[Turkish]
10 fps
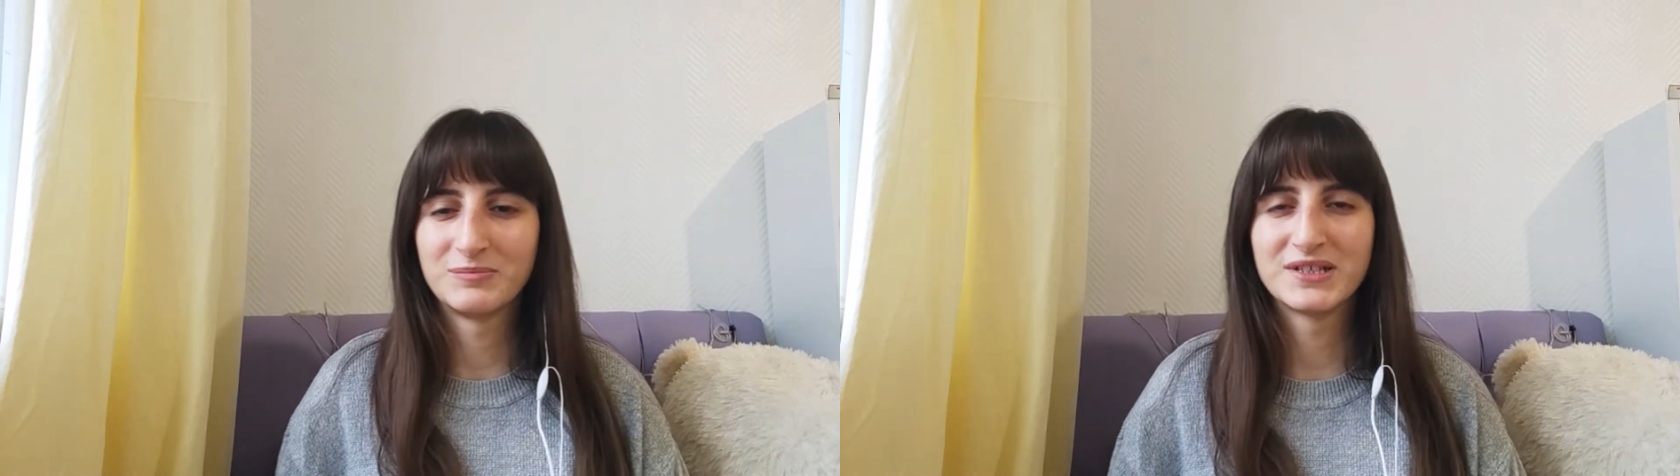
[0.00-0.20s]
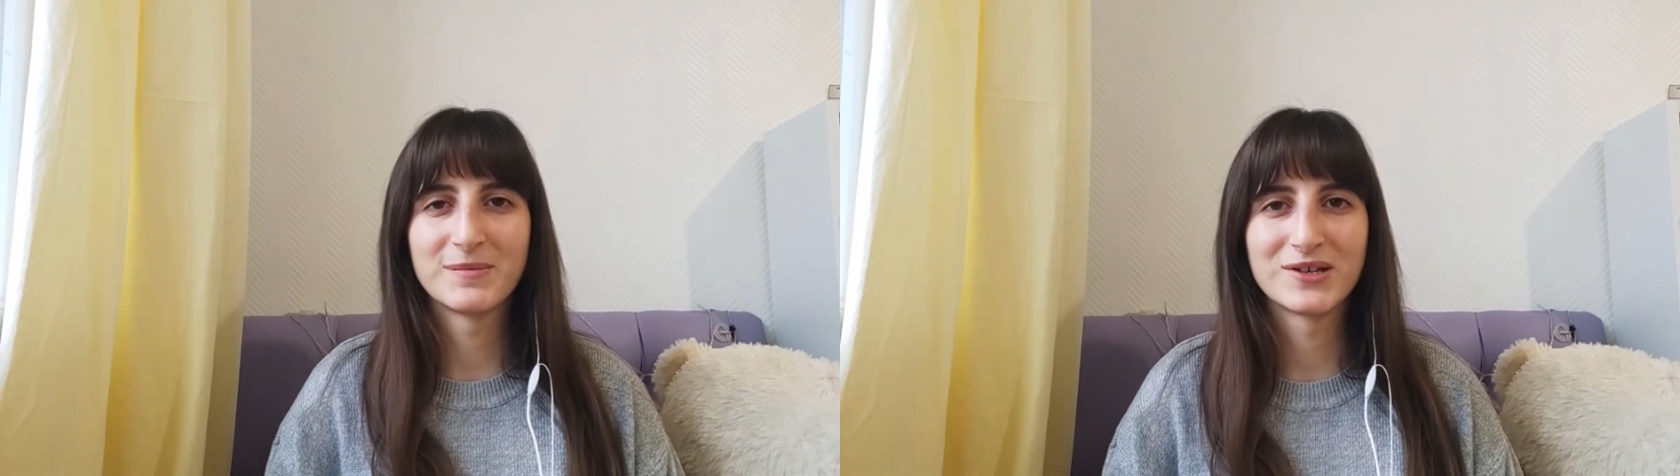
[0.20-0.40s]

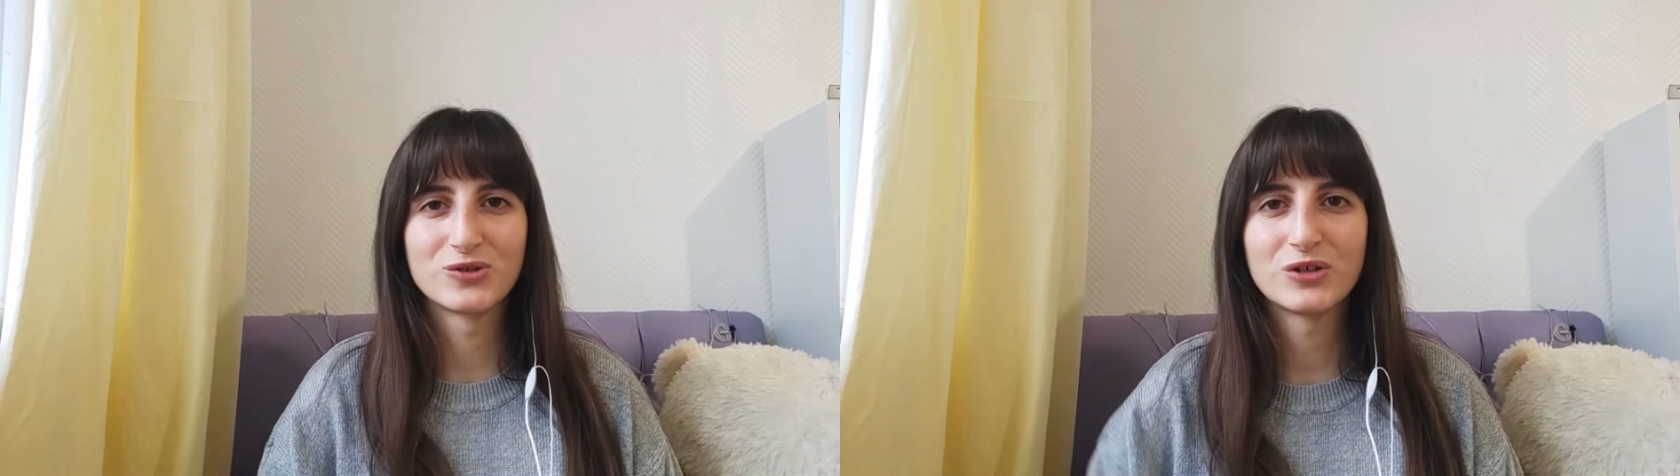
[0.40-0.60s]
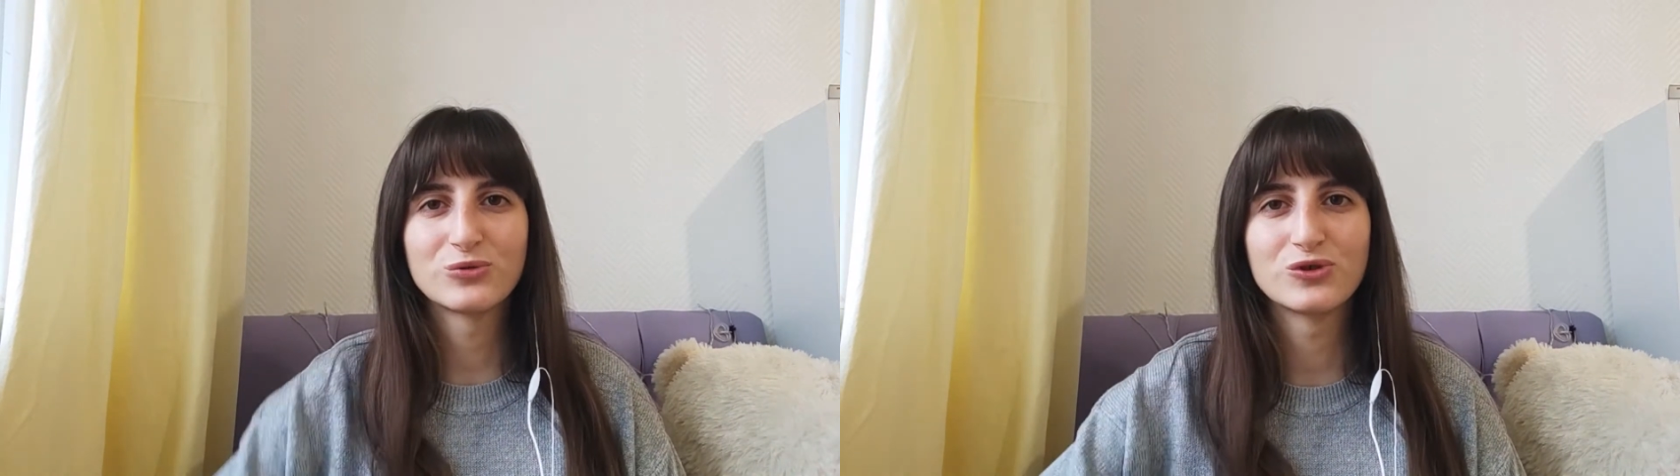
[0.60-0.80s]
bir zaman
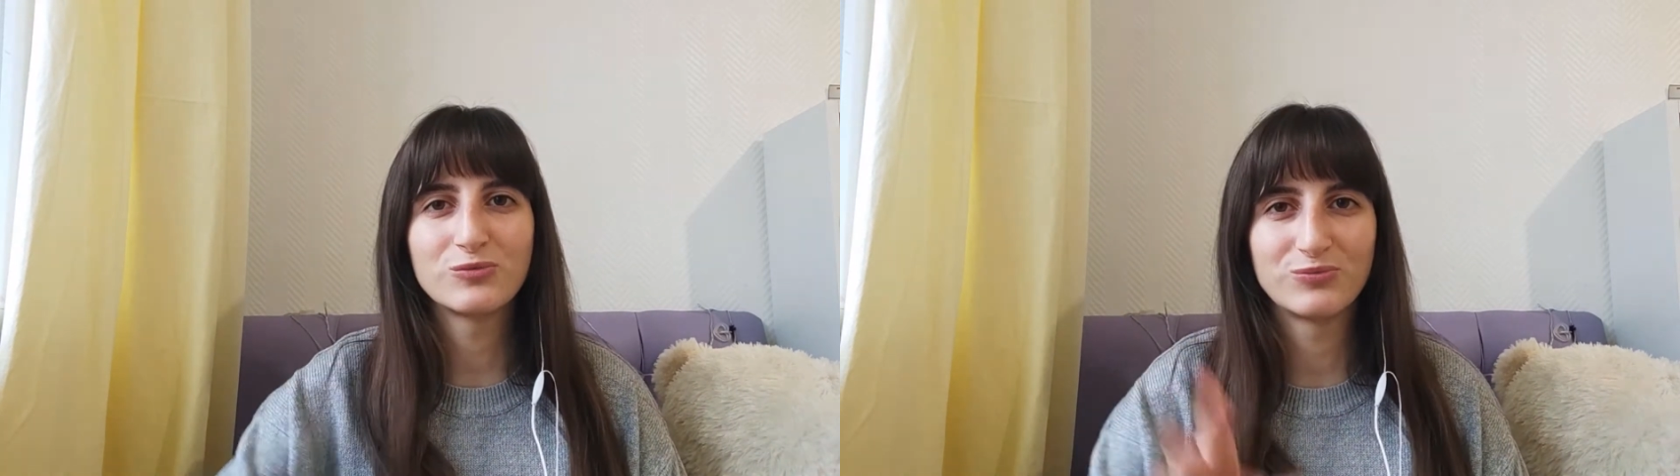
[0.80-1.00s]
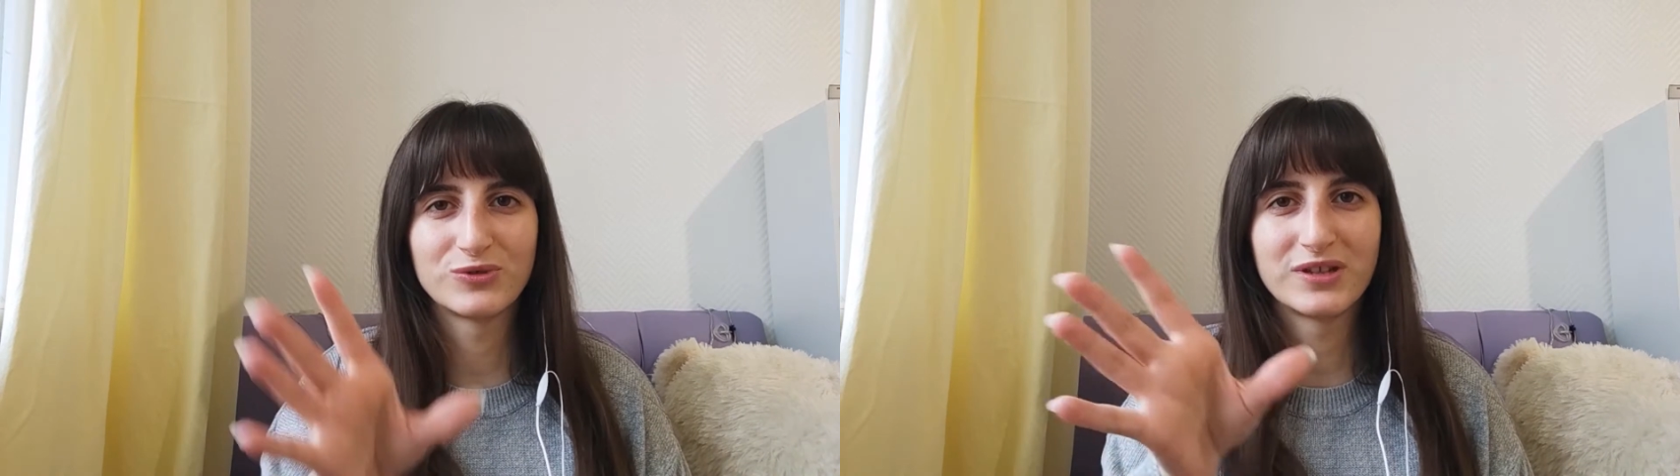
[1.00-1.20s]
sonra
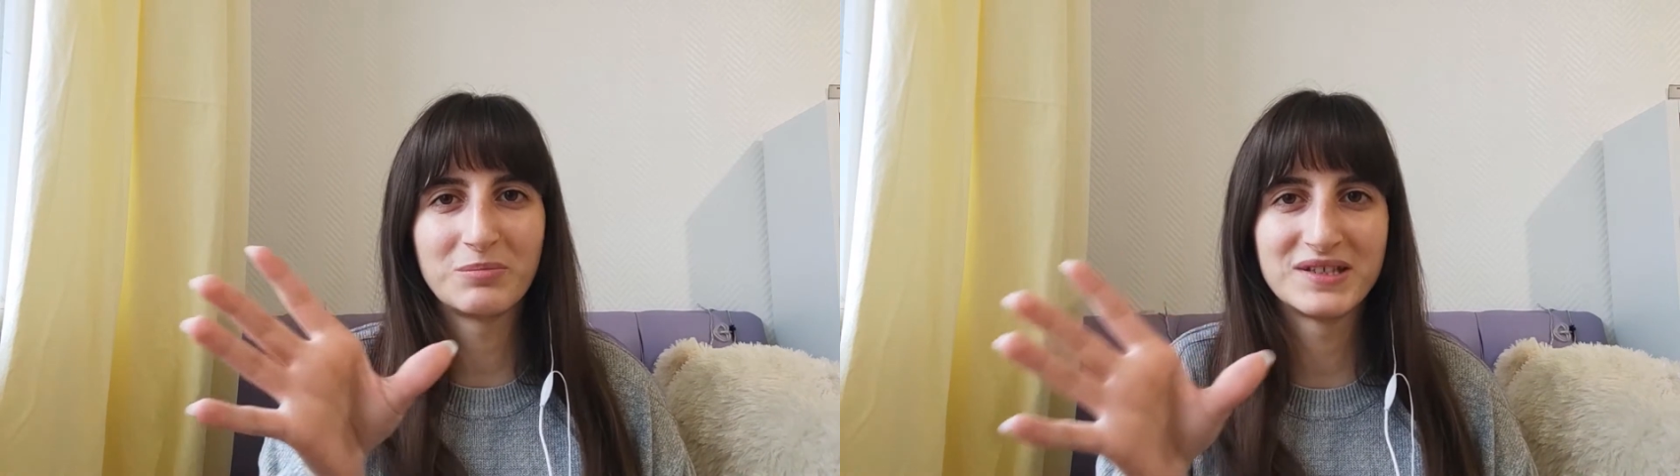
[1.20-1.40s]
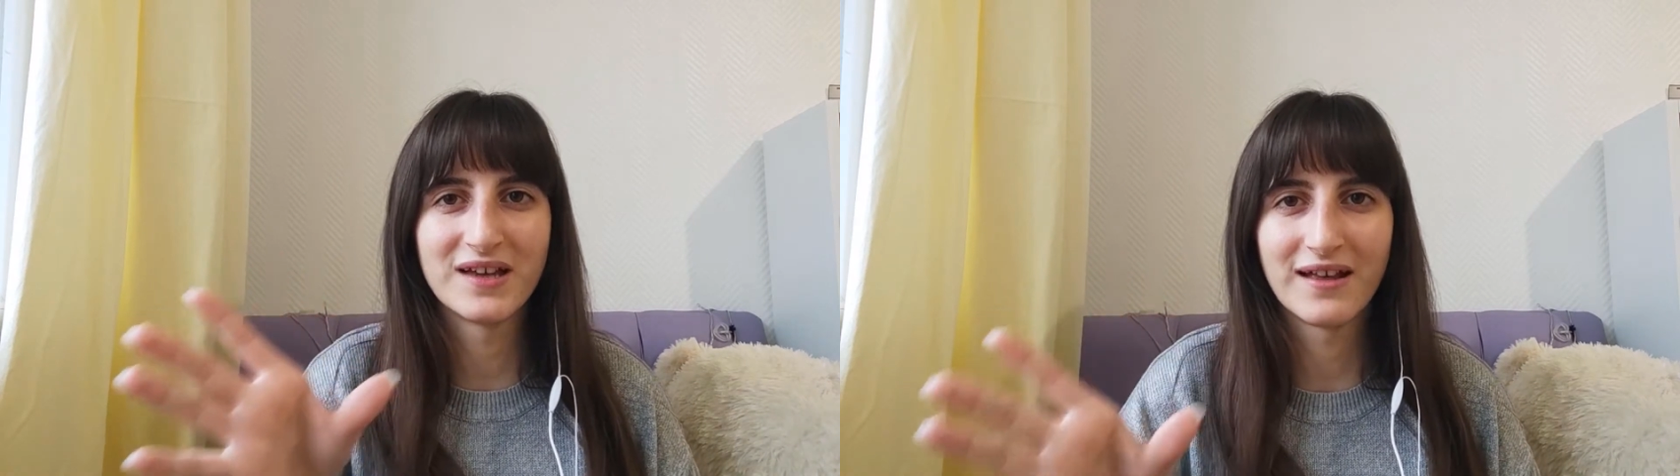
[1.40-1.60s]
oturup
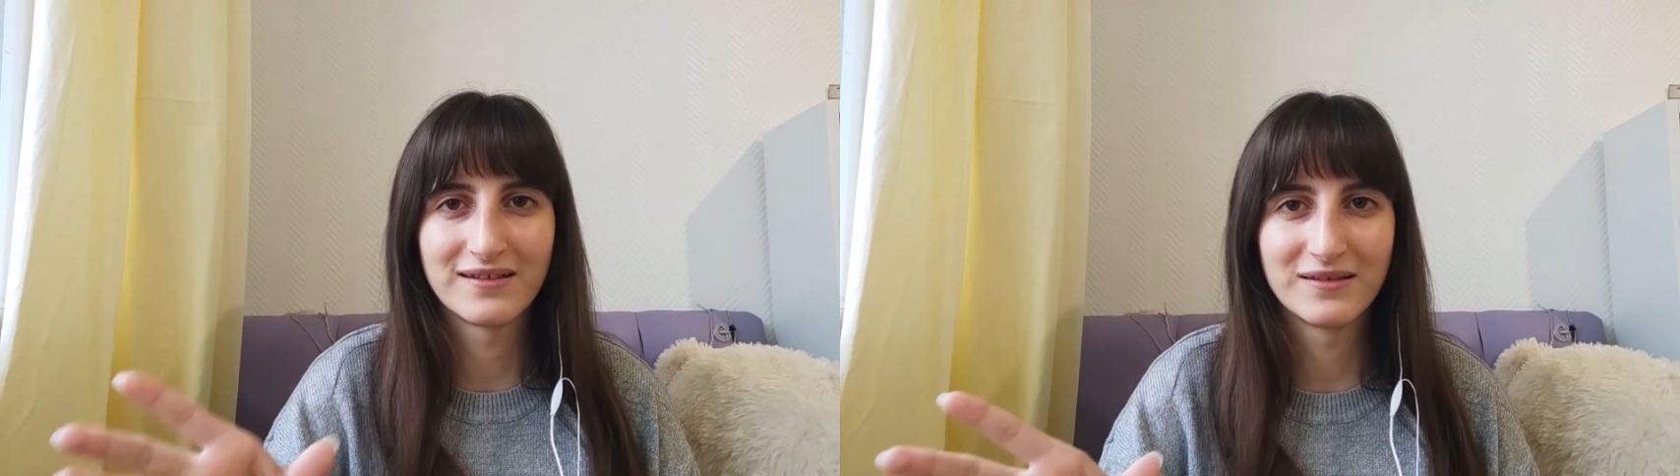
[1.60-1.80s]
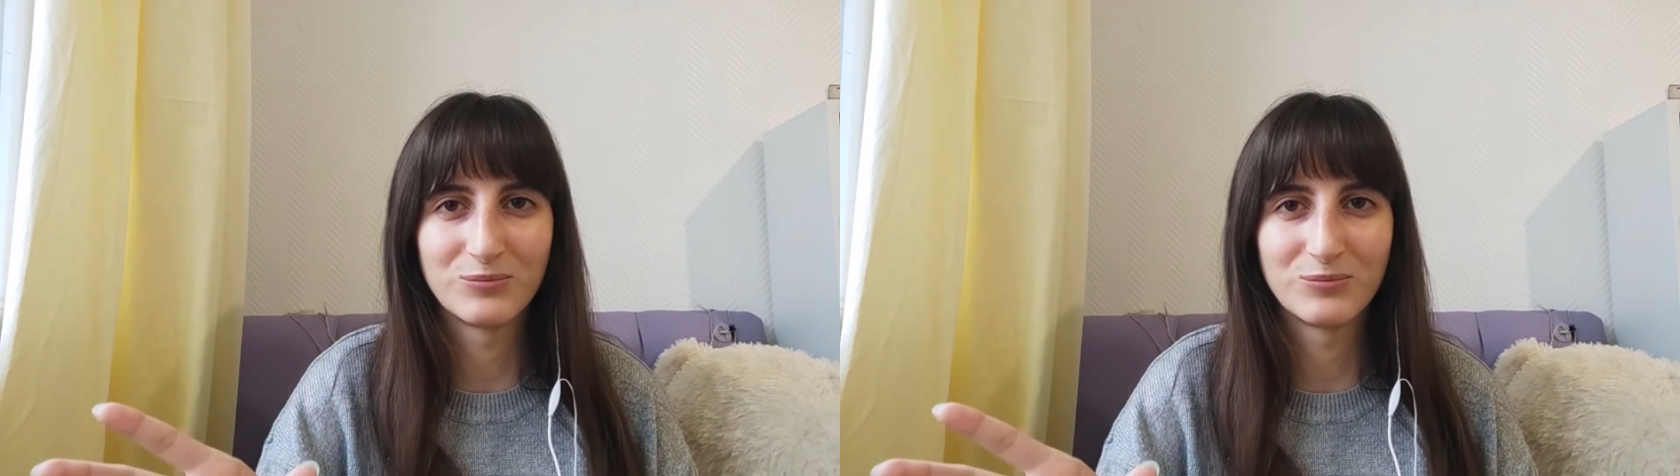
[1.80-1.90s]
burada bir saat